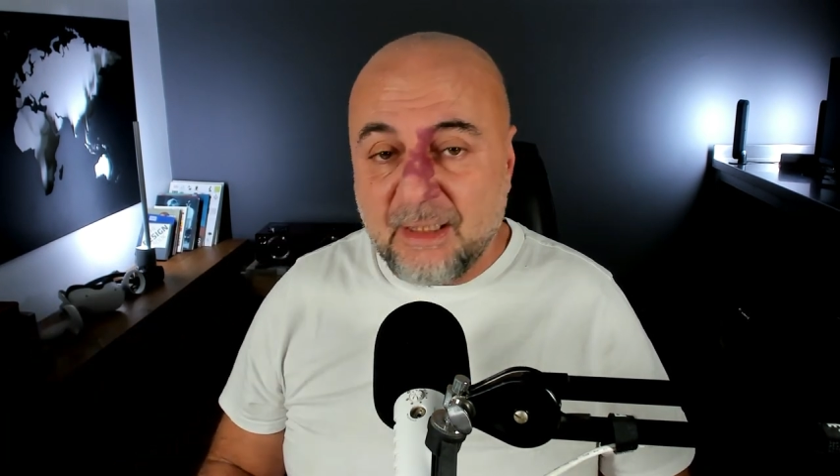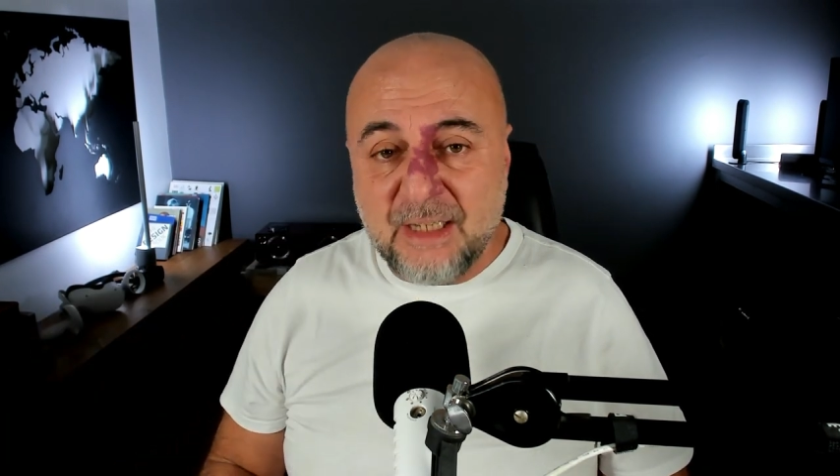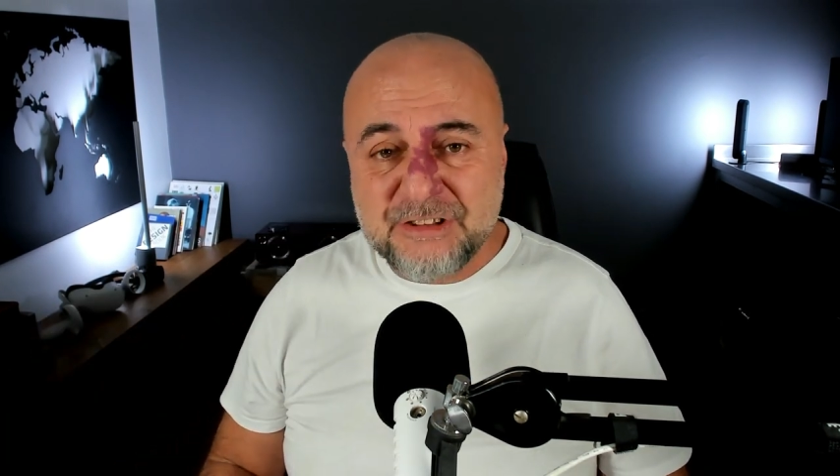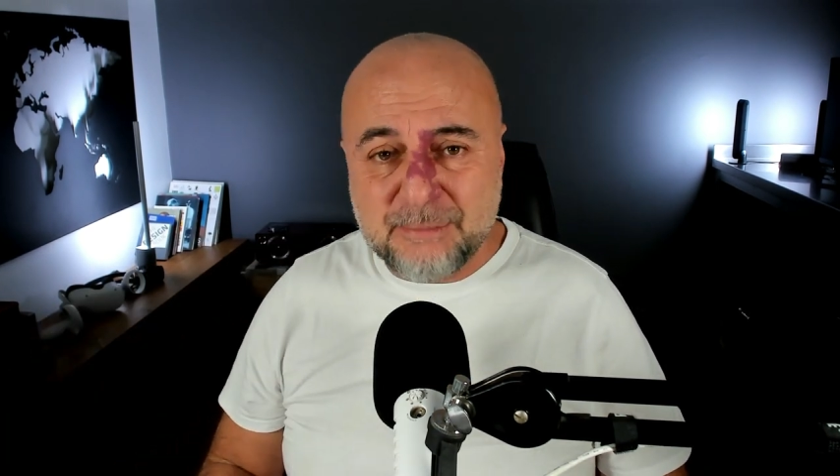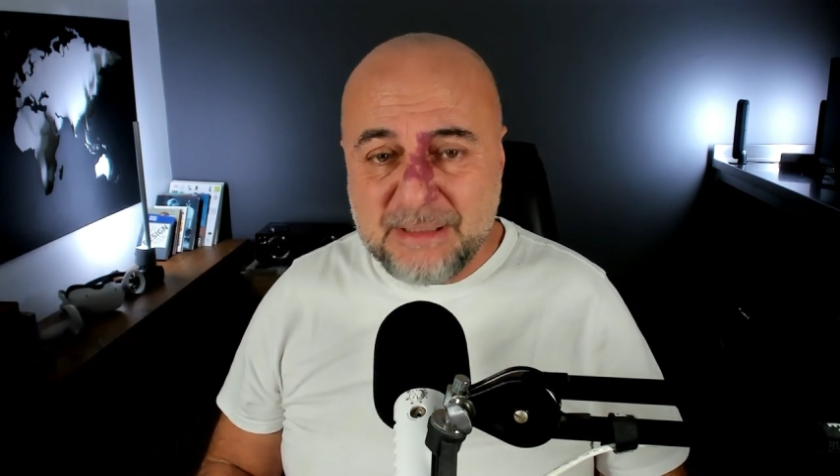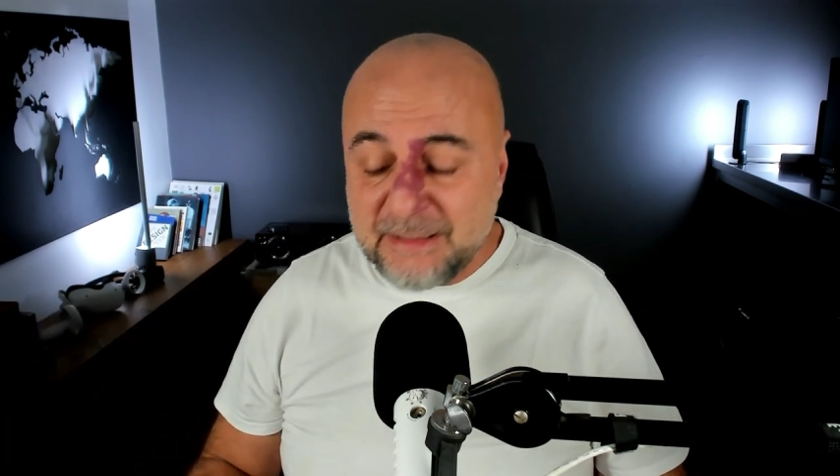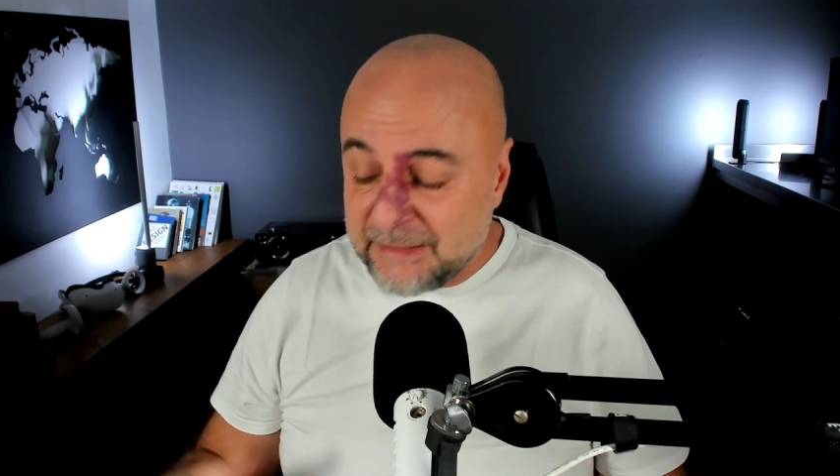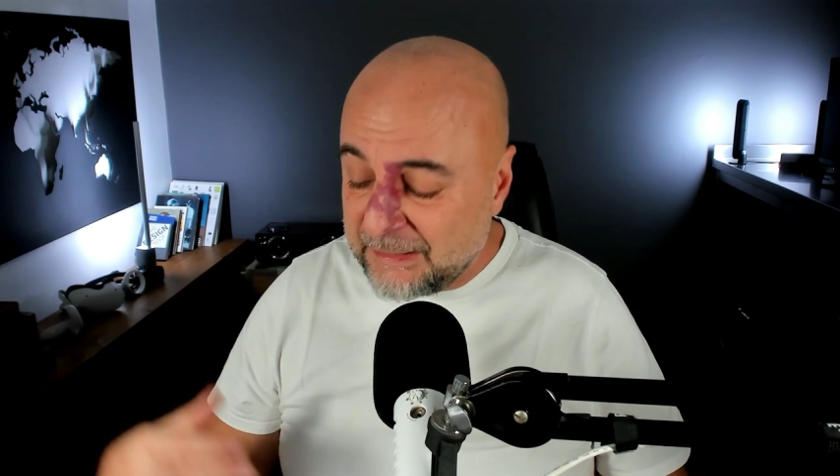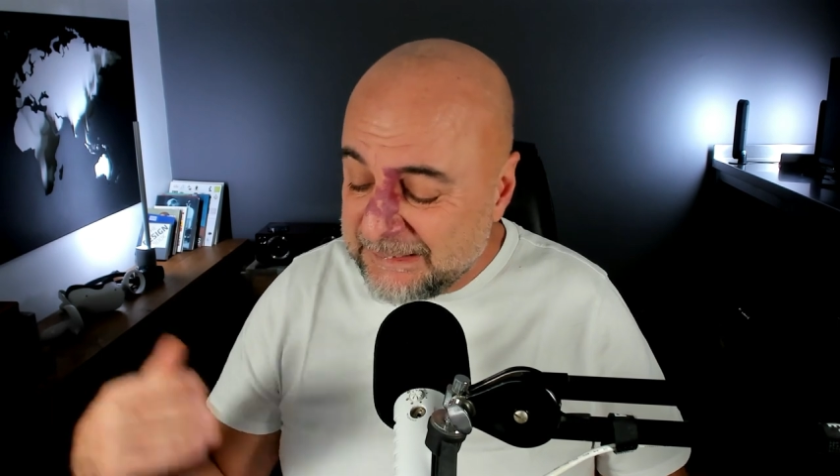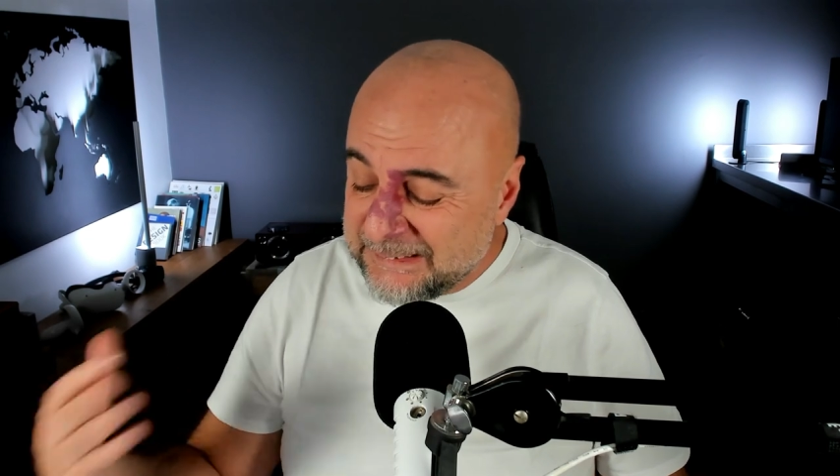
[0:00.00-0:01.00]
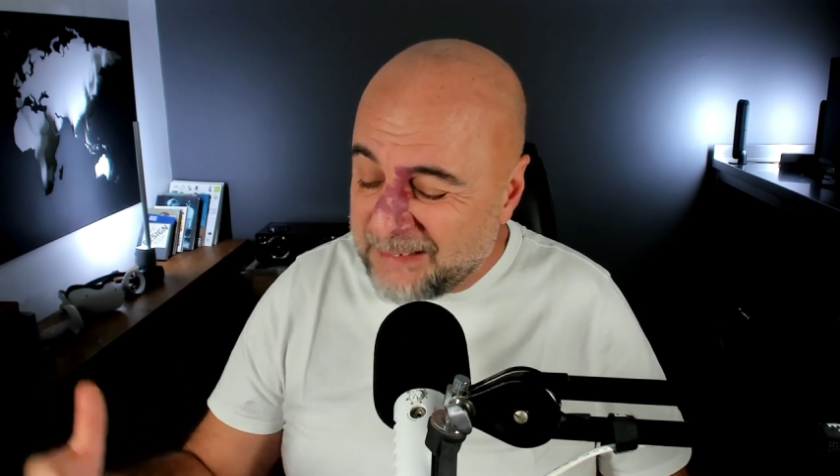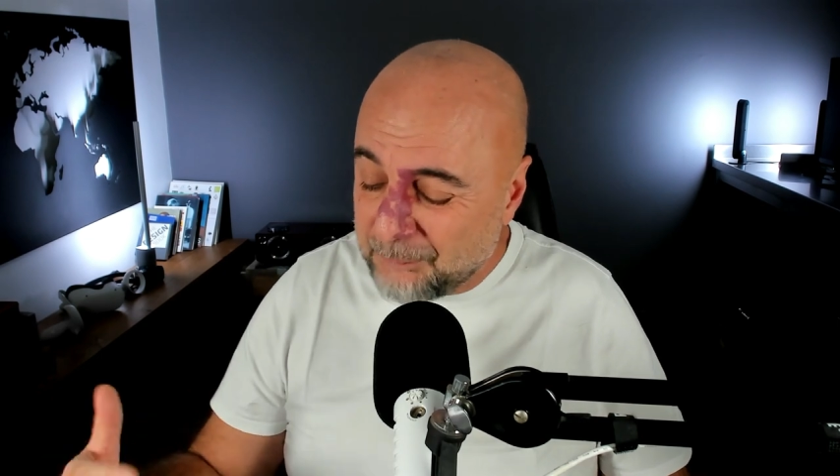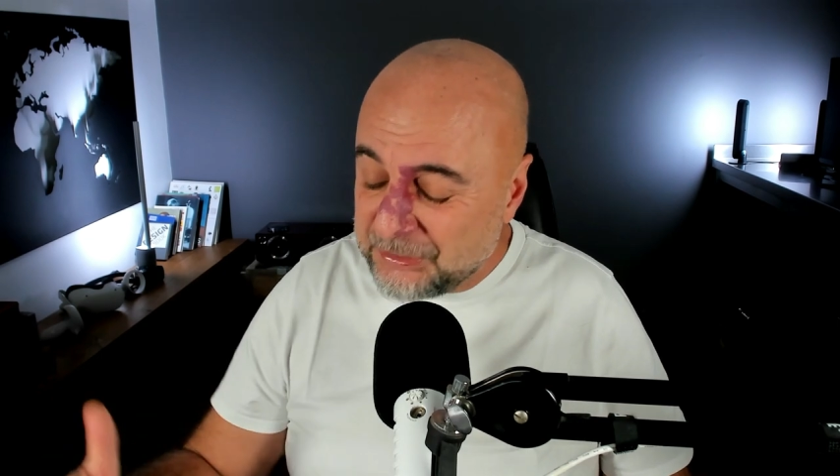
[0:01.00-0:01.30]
Ayrıca Amerika'dan istihdam